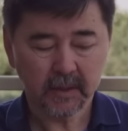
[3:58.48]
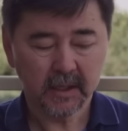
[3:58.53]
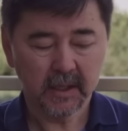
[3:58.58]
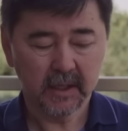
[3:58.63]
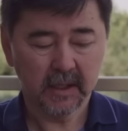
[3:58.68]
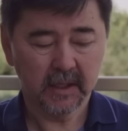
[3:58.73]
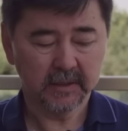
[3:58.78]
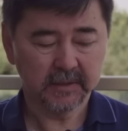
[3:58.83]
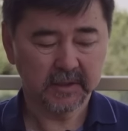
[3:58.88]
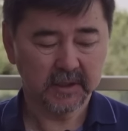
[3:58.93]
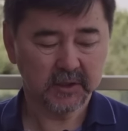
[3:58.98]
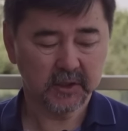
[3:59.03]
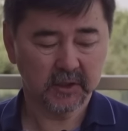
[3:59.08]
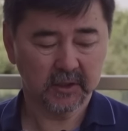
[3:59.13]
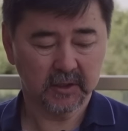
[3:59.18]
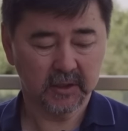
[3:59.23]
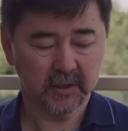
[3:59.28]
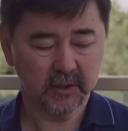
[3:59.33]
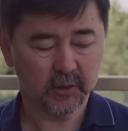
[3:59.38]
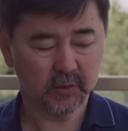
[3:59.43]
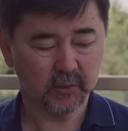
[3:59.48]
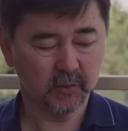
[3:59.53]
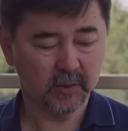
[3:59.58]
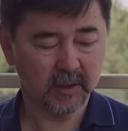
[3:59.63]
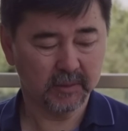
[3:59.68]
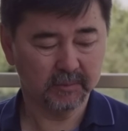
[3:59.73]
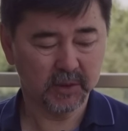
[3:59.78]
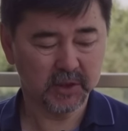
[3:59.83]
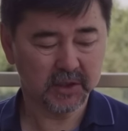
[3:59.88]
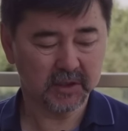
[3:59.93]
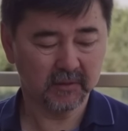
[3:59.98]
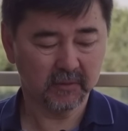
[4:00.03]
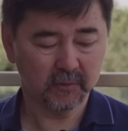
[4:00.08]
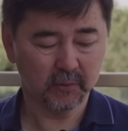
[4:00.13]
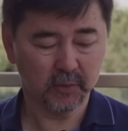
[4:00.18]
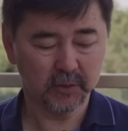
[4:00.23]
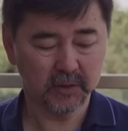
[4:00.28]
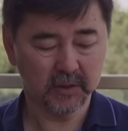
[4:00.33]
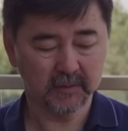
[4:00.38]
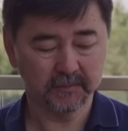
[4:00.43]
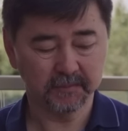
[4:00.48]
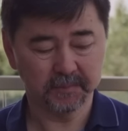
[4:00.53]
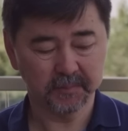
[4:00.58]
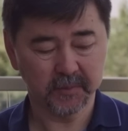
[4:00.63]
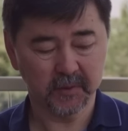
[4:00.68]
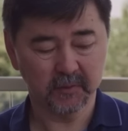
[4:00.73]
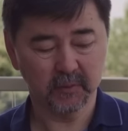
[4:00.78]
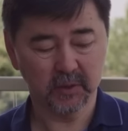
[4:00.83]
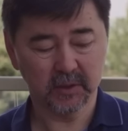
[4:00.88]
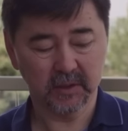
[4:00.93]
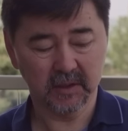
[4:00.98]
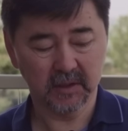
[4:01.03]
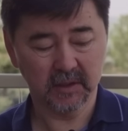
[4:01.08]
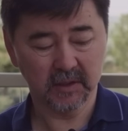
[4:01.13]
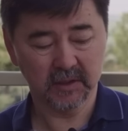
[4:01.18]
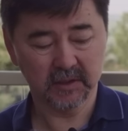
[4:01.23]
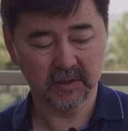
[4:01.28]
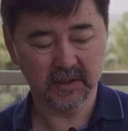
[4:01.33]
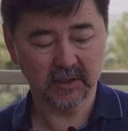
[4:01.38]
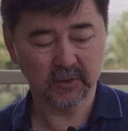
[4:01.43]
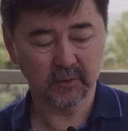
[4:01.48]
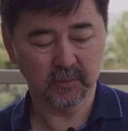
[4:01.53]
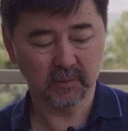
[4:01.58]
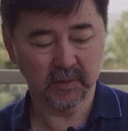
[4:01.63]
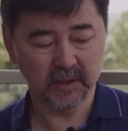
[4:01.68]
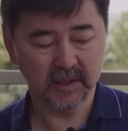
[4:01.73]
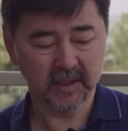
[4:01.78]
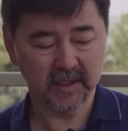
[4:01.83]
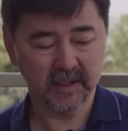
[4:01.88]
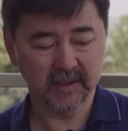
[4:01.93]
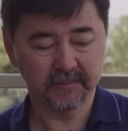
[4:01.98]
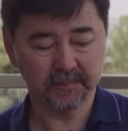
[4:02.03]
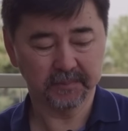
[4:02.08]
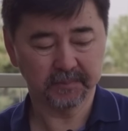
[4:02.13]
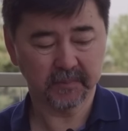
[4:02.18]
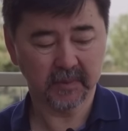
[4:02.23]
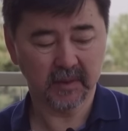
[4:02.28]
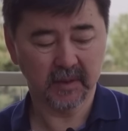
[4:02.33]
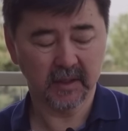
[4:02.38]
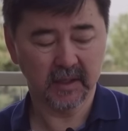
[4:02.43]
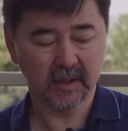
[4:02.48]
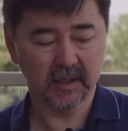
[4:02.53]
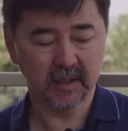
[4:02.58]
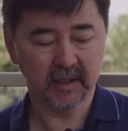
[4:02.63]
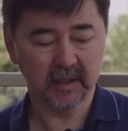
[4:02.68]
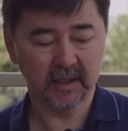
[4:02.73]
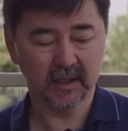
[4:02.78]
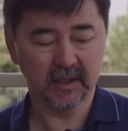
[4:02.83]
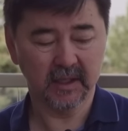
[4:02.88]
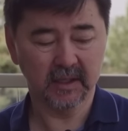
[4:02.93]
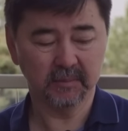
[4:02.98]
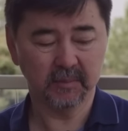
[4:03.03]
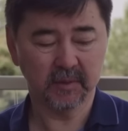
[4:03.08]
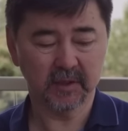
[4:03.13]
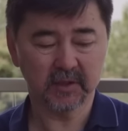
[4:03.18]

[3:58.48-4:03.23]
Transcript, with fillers: Э, значит, э, что обычно входит? Ну вот э, здесь у меня хлеб,